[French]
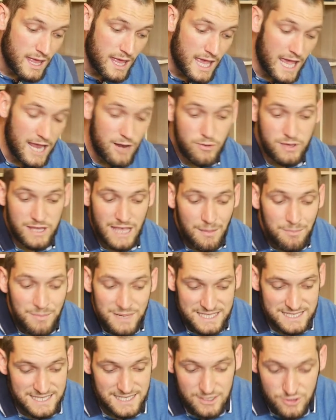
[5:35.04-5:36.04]
Et le câble, bah,
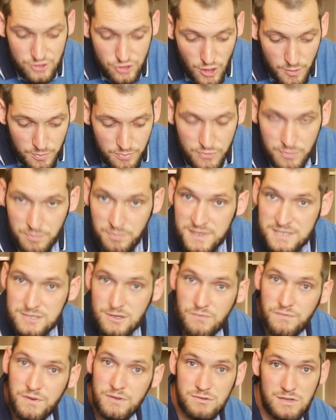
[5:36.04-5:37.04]
c'est top parce
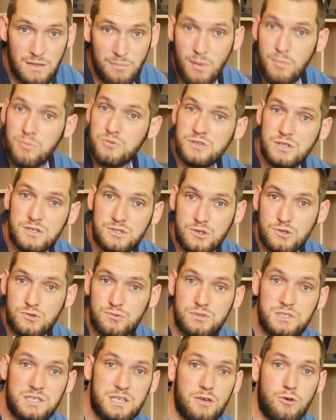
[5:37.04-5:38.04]
qu'en fait, on n'a pas besoin de s'en
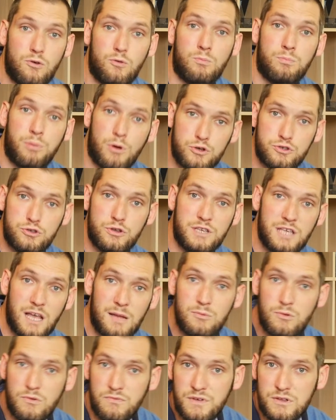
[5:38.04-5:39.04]
soucier. On branche le
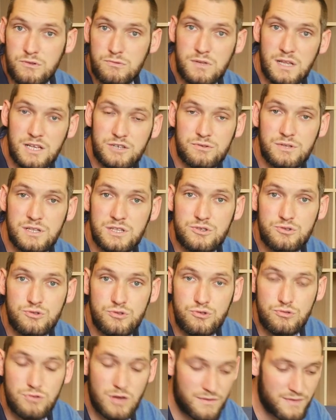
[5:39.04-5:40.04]
câble, on fait toute la journée de
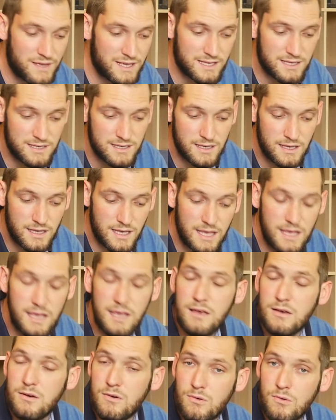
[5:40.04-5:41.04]
studio avec et
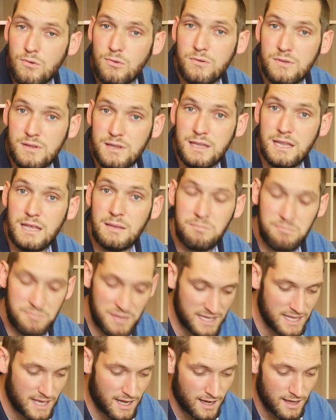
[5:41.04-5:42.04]
on est
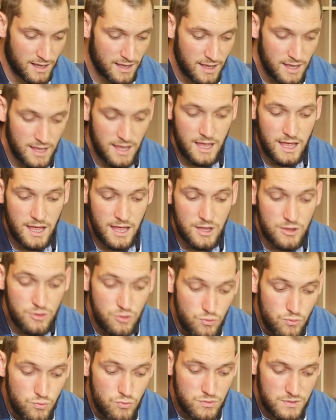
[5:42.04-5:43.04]
peinard.
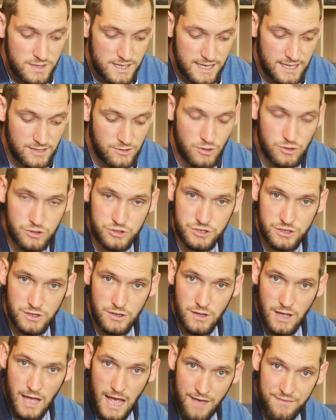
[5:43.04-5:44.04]
Nous, les torches
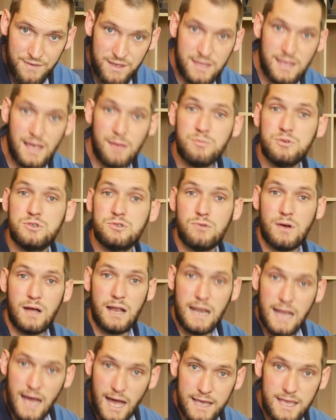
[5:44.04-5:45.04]
avec câble sont à
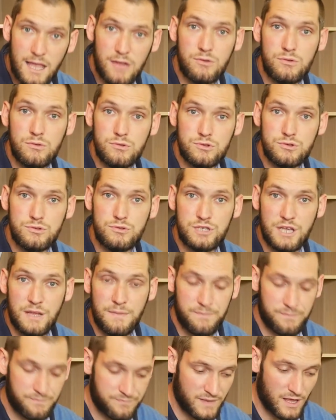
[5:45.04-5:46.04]
l'arrière de nos sujets.
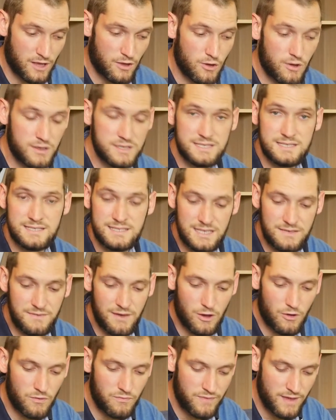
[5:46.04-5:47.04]
D'accord C'est ce qui va
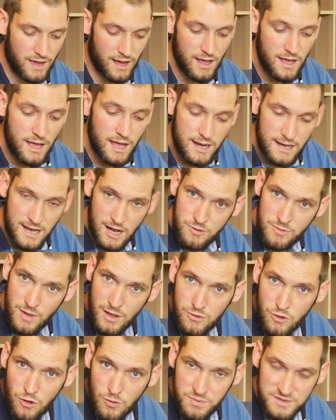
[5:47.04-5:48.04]
refaire la lumière
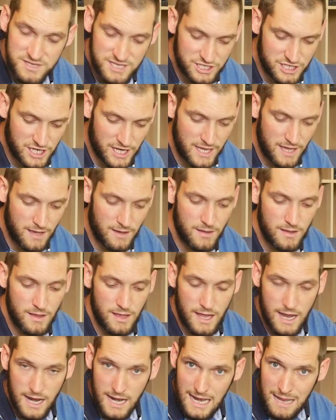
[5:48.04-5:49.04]
de remplissage arrière,
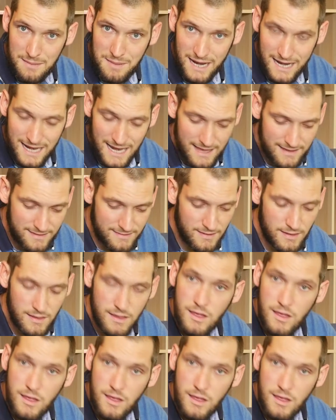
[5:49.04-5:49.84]
la backlight,